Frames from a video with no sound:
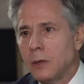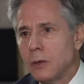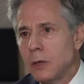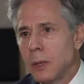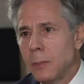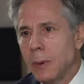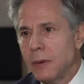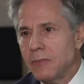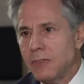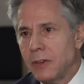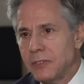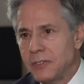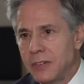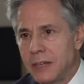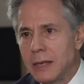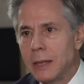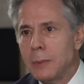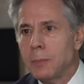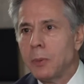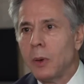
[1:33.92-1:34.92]
n'est pas
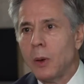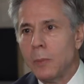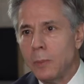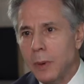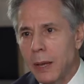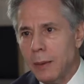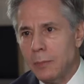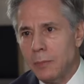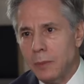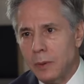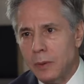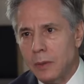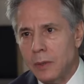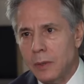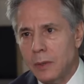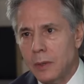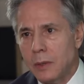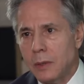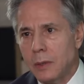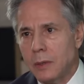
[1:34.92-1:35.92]
facile, les problèmes,
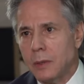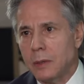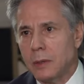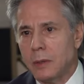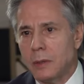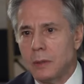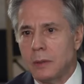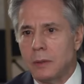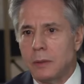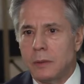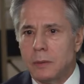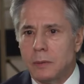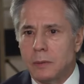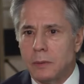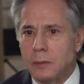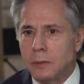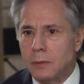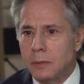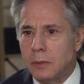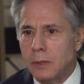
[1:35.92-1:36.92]

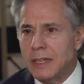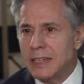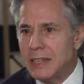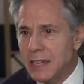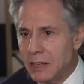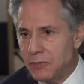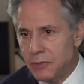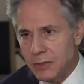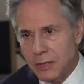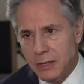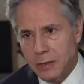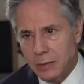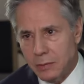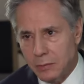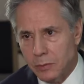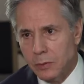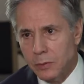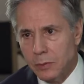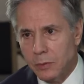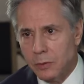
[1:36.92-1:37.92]
les défis
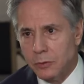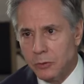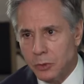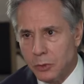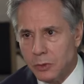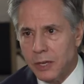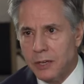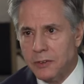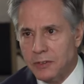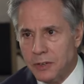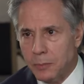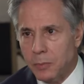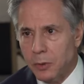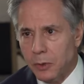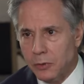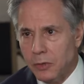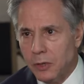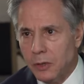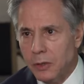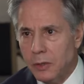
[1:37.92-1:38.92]
sont très
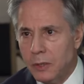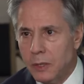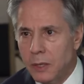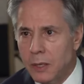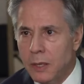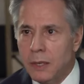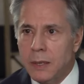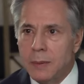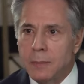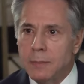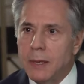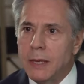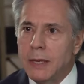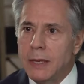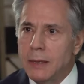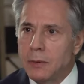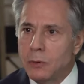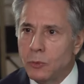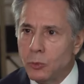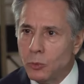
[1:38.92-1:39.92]
importants,
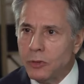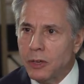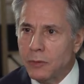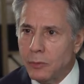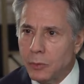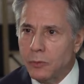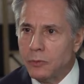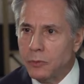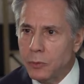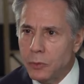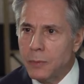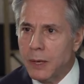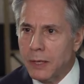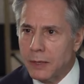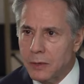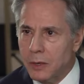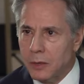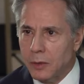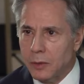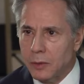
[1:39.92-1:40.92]
mais nous avons vu
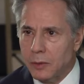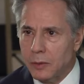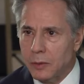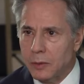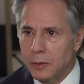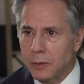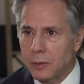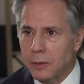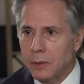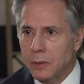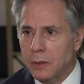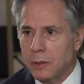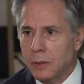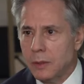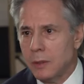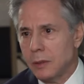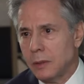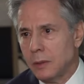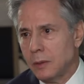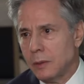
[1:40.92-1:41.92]
maintenant
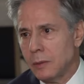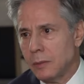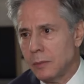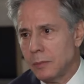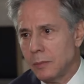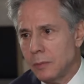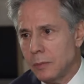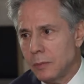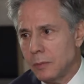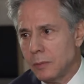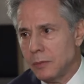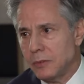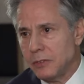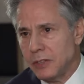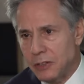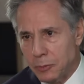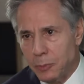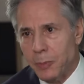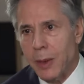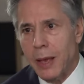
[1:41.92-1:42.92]
euh, ce
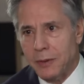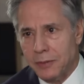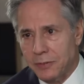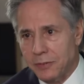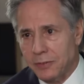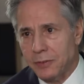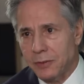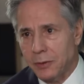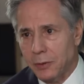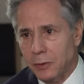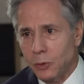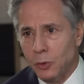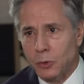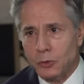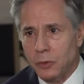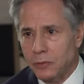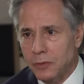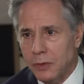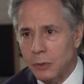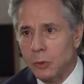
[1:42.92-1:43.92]
qui se passe
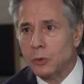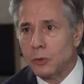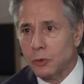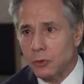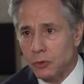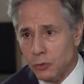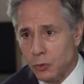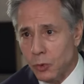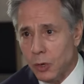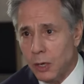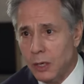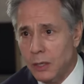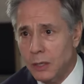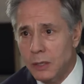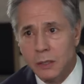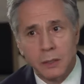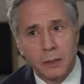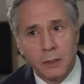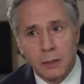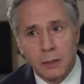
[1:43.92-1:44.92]
quand on fait l'autre
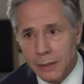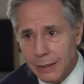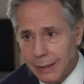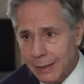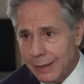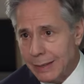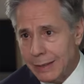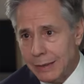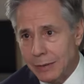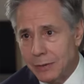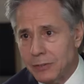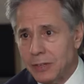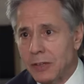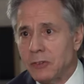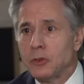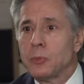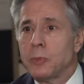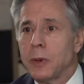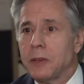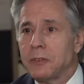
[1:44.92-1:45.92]
choix et ça
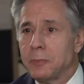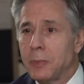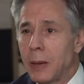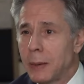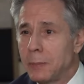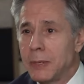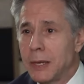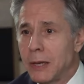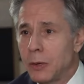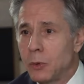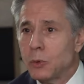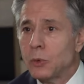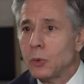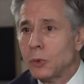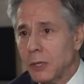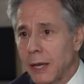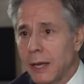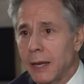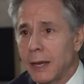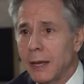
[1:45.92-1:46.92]
ne se passe pas bien, au
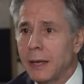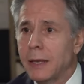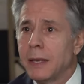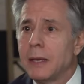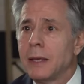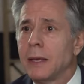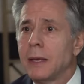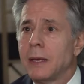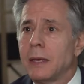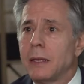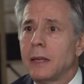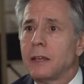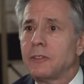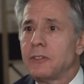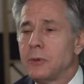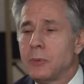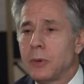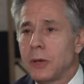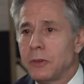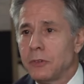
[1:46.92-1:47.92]
contraire, la
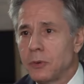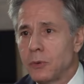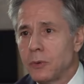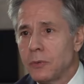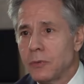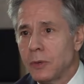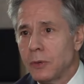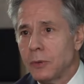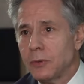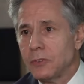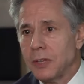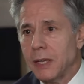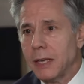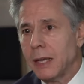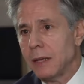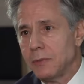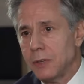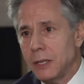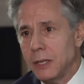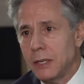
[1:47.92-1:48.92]
situation ne fait que
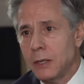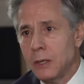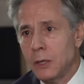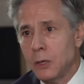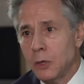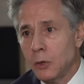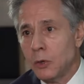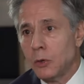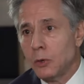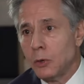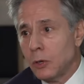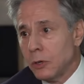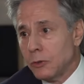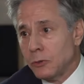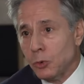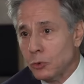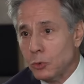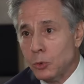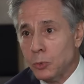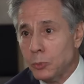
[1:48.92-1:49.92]
s'aggraver, et
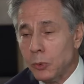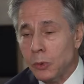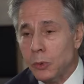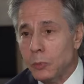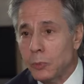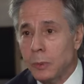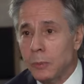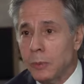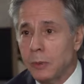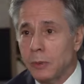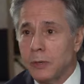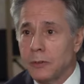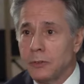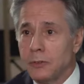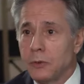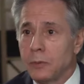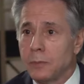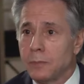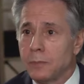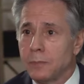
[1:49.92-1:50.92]
surtout pour le peuple en
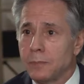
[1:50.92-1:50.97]
question.